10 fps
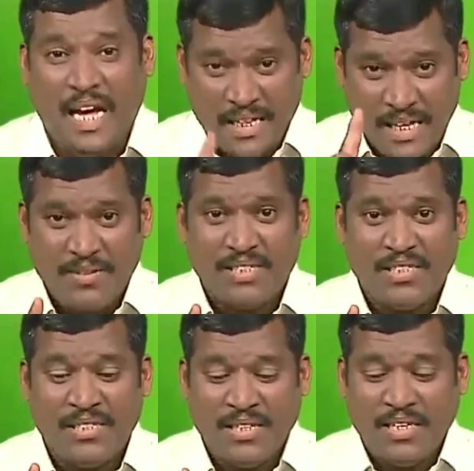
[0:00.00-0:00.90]
அதாவது
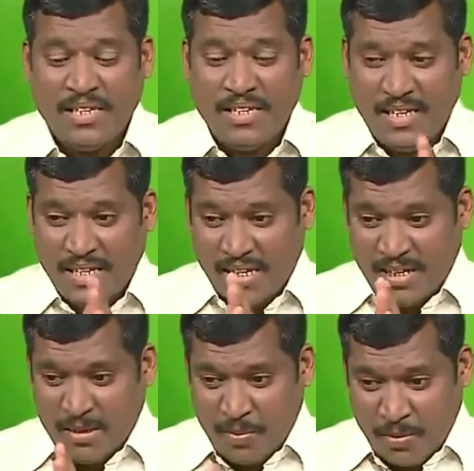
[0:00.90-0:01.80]
நீங்கள்
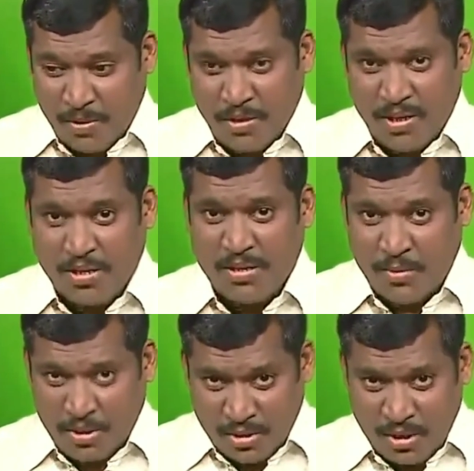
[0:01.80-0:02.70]
எங்கே போகணுங்கிறத
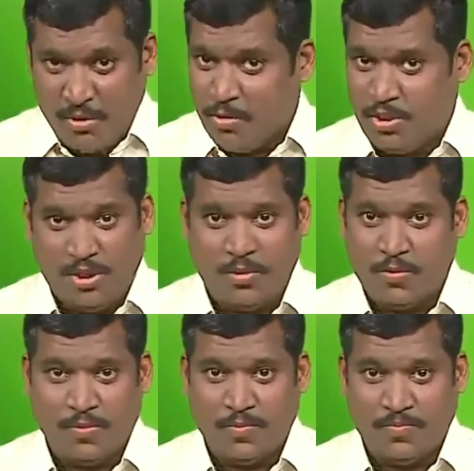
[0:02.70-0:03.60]
மட்டும்தான்
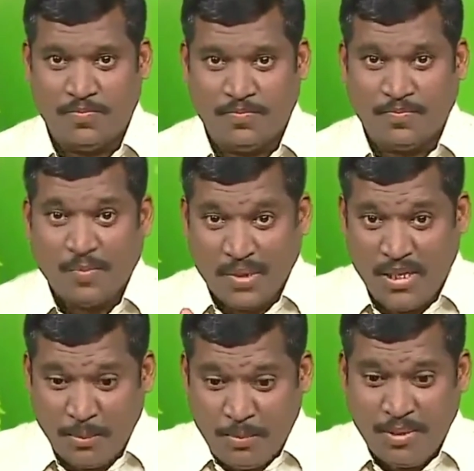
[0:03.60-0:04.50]
யோசிக்கணும்
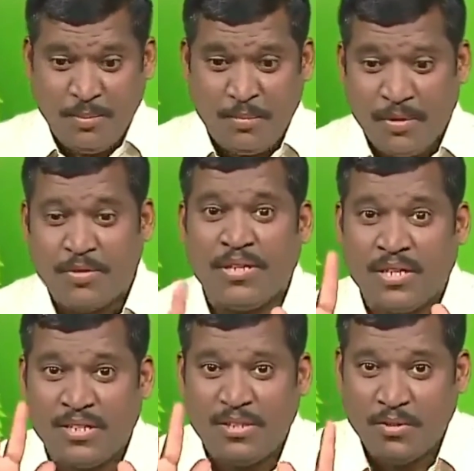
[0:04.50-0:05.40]
எப்படி
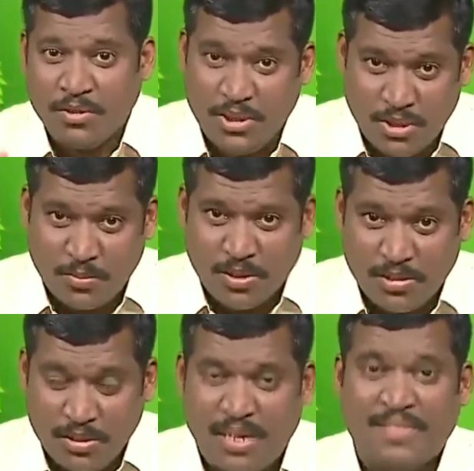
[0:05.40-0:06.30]
போகணுங்கிறதை யோசிக்கும்
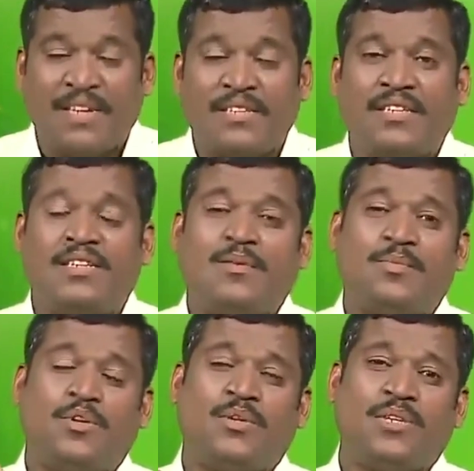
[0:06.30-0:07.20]
பொழுது அந்த இடத்துக்கு நாம்
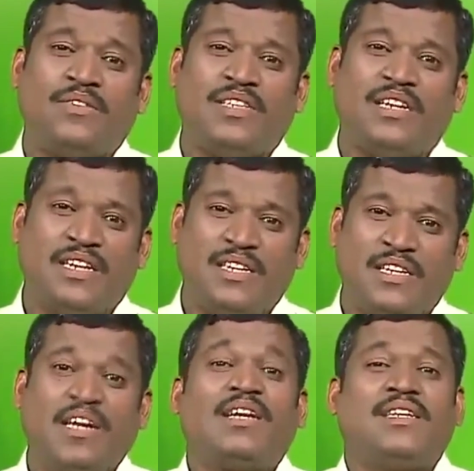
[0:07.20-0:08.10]
போக முடிவதில்லை
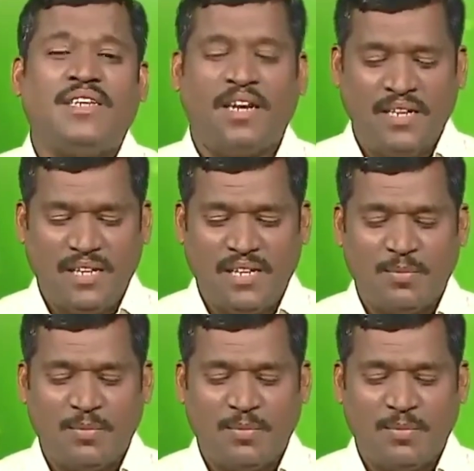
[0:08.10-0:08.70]
ஞானிகள்